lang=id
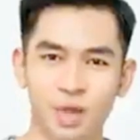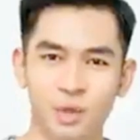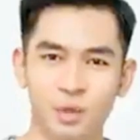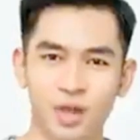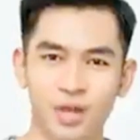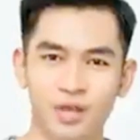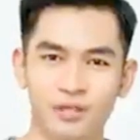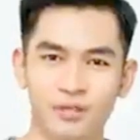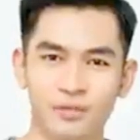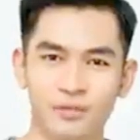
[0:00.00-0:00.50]

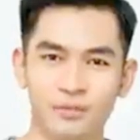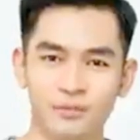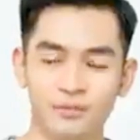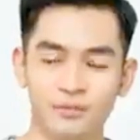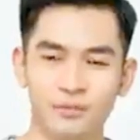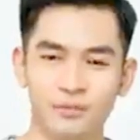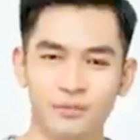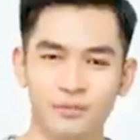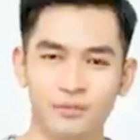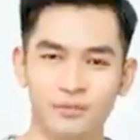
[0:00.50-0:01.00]
Dalam
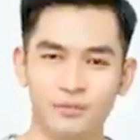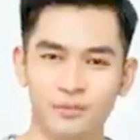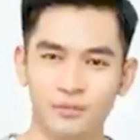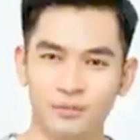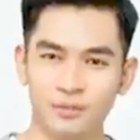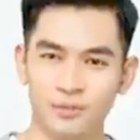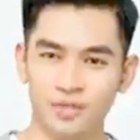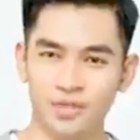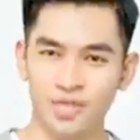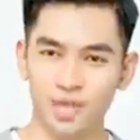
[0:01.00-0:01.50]
sekejap
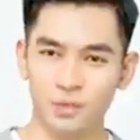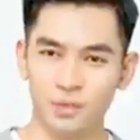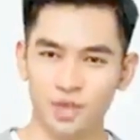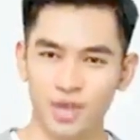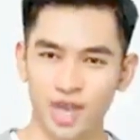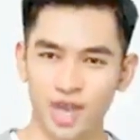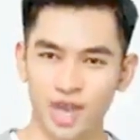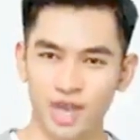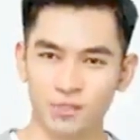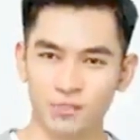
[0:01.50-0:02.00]
mata,
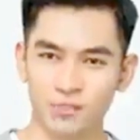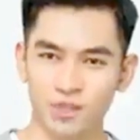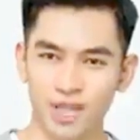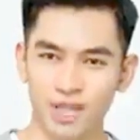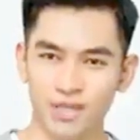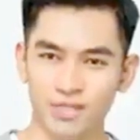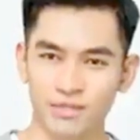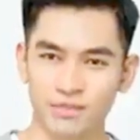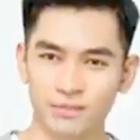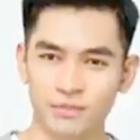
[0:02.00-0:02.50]
terdengar
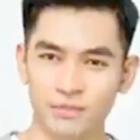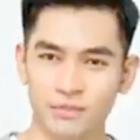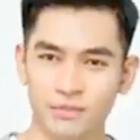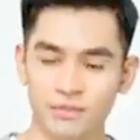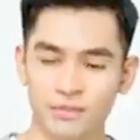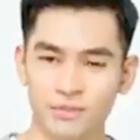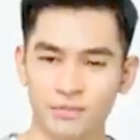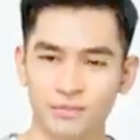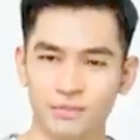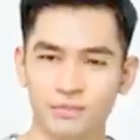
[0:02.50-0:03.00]
semburan
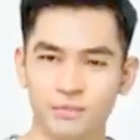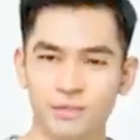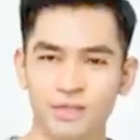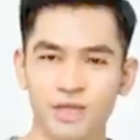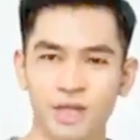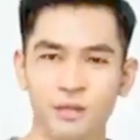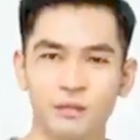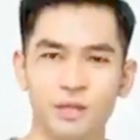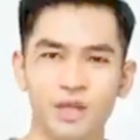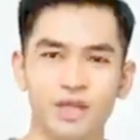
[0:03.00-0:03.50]
suara
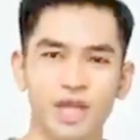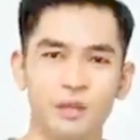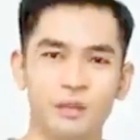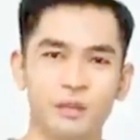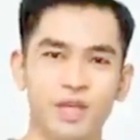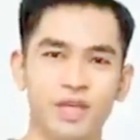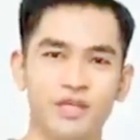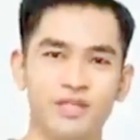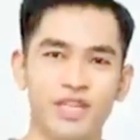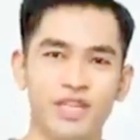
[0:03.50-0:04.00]
gemuruh dari
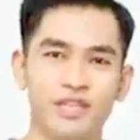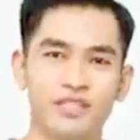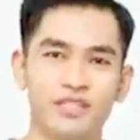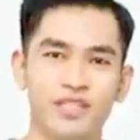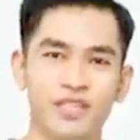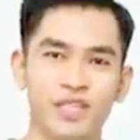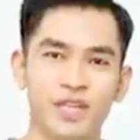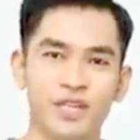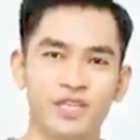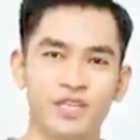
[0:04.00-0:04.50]
Gunung
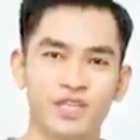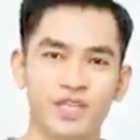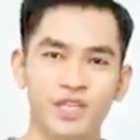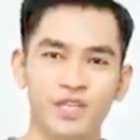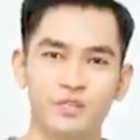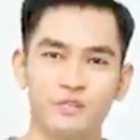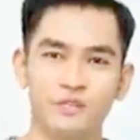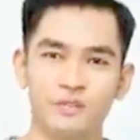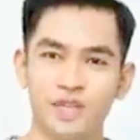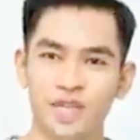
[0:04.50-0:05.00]
Suanjin,
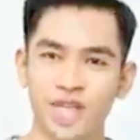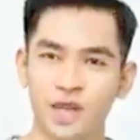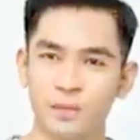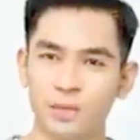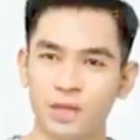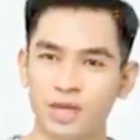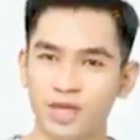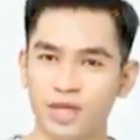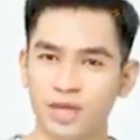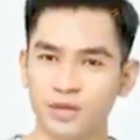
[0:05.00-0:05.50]
dan
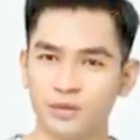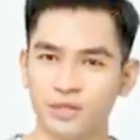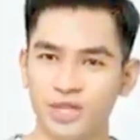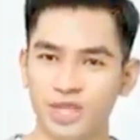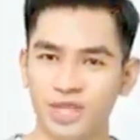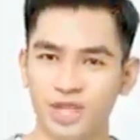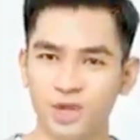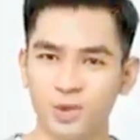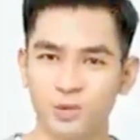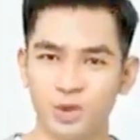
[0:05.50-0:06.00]
kemudian
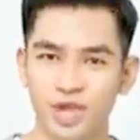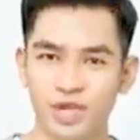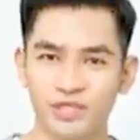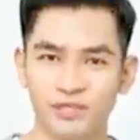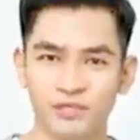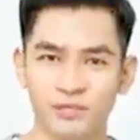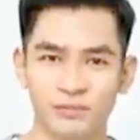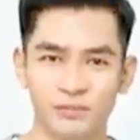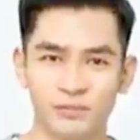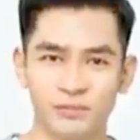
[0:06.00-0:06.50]

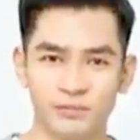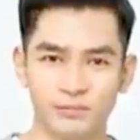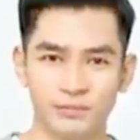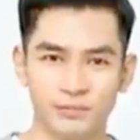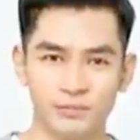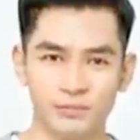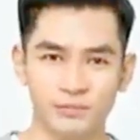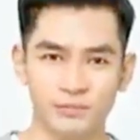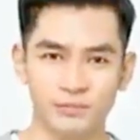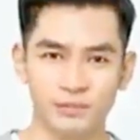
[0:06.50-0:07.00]
pemandangan yang luar
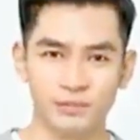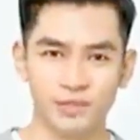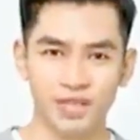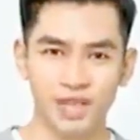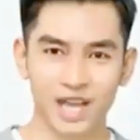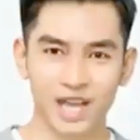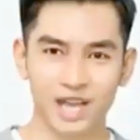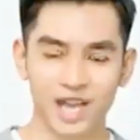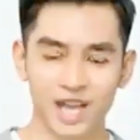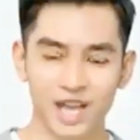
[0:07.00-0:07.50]
biasa
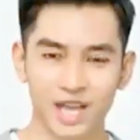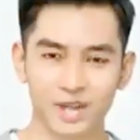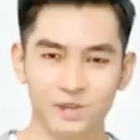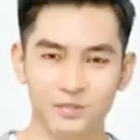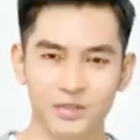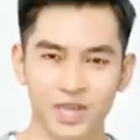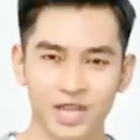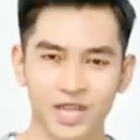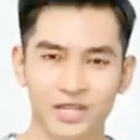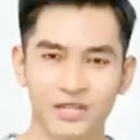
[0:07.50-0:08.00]

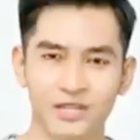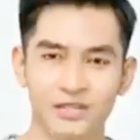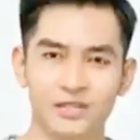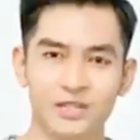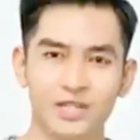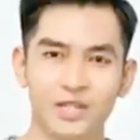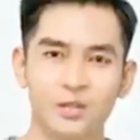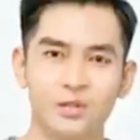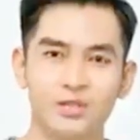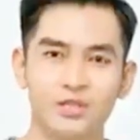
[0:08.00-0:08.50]
muncul.
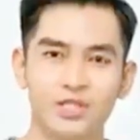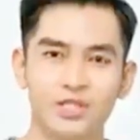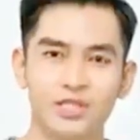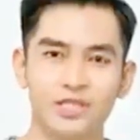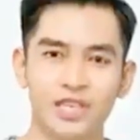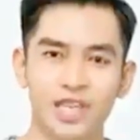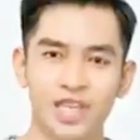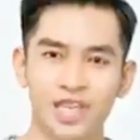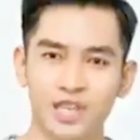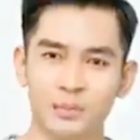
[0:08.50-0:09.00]

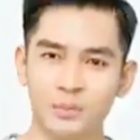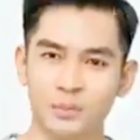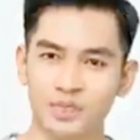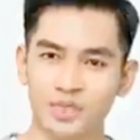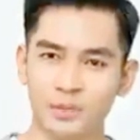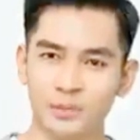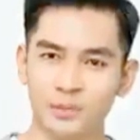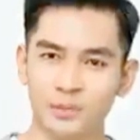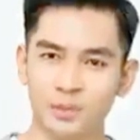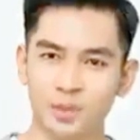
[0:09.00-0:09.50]
Saya
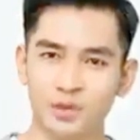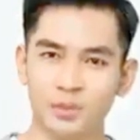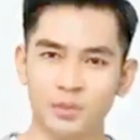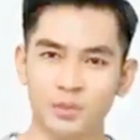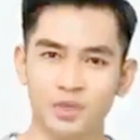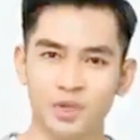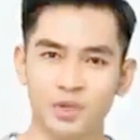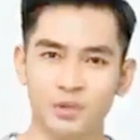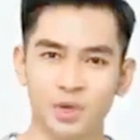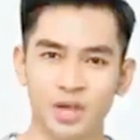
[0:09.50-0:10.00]
melihat
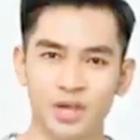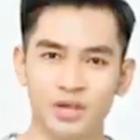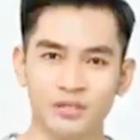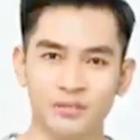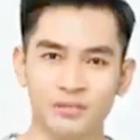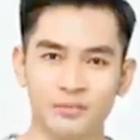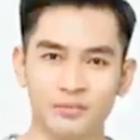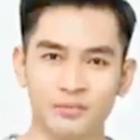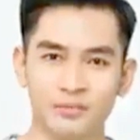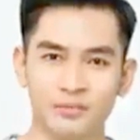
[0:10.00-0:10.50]
sejumlah
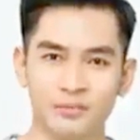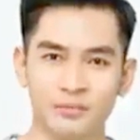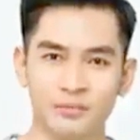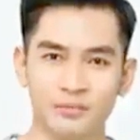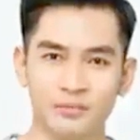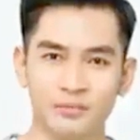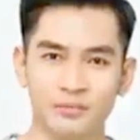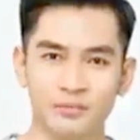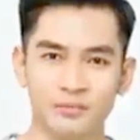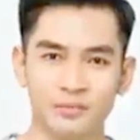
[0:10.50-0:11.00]
besar
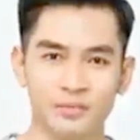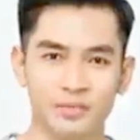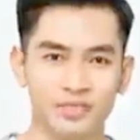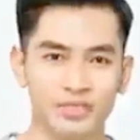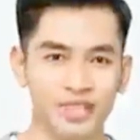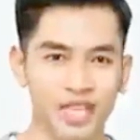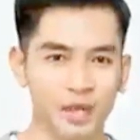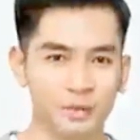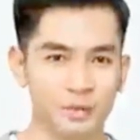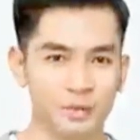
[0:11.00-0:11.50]
sinar
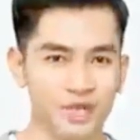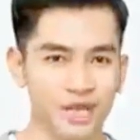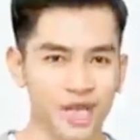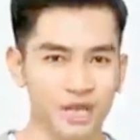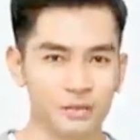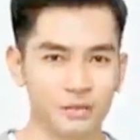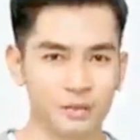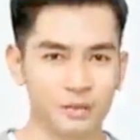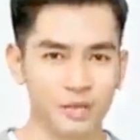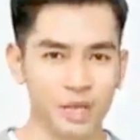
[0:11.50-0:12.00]
keemasan
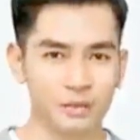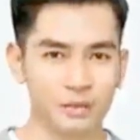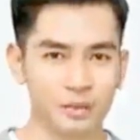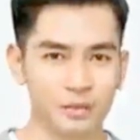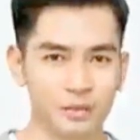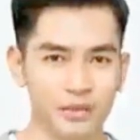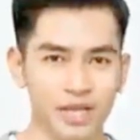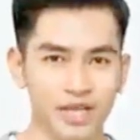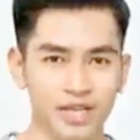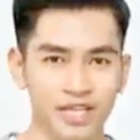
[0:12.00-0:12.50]
muncul dari
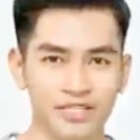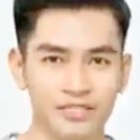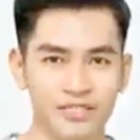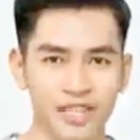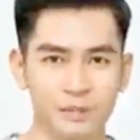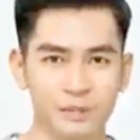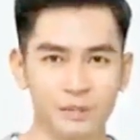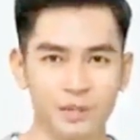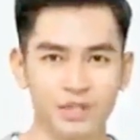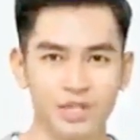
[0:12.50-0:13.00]
Gunung
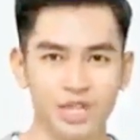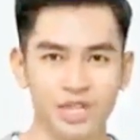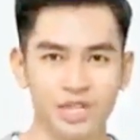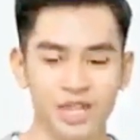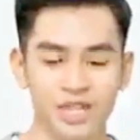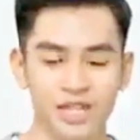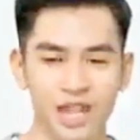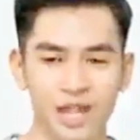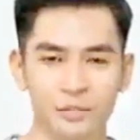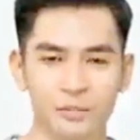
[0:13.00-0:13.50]
Suanjin,
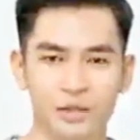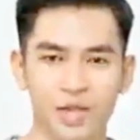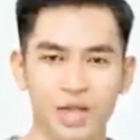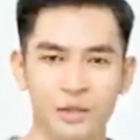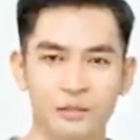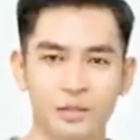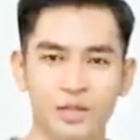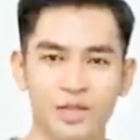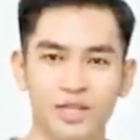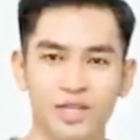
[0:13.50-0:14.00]
dan
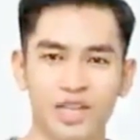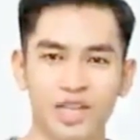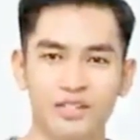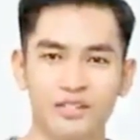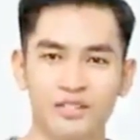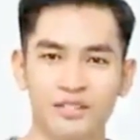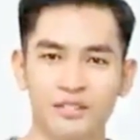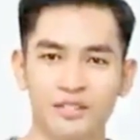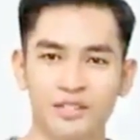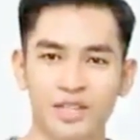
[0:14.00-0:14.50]
semua
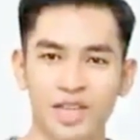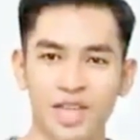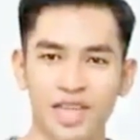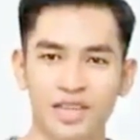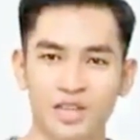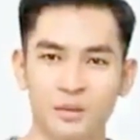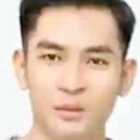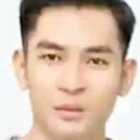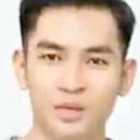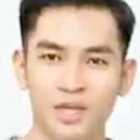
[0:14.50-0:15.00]
sinar
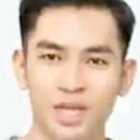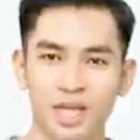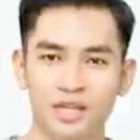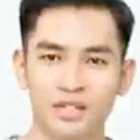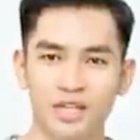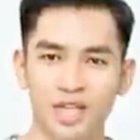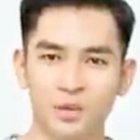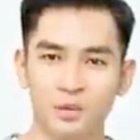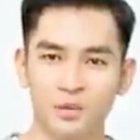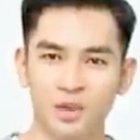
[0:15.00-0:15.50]
keemasan
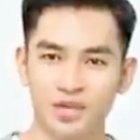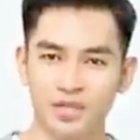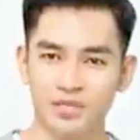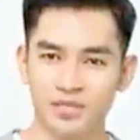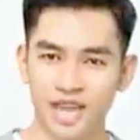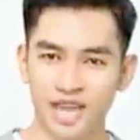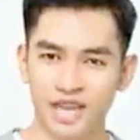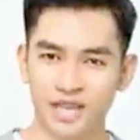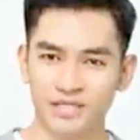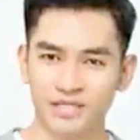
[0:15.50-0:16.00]
ini
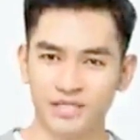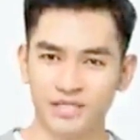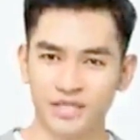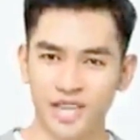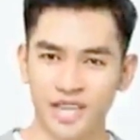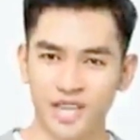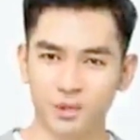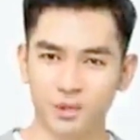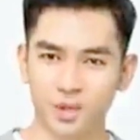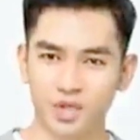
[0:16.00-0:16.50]
menyatu
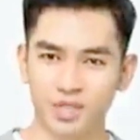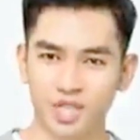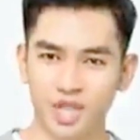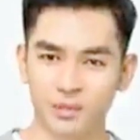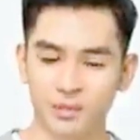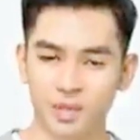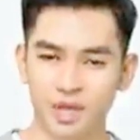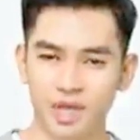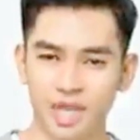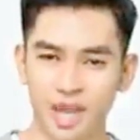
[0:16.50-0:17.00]
menuju
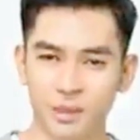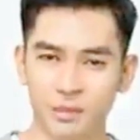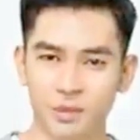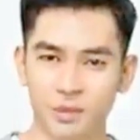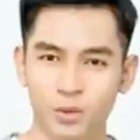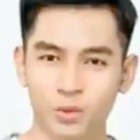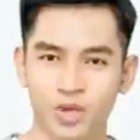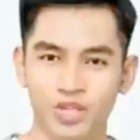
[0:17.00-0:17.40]
Daniel.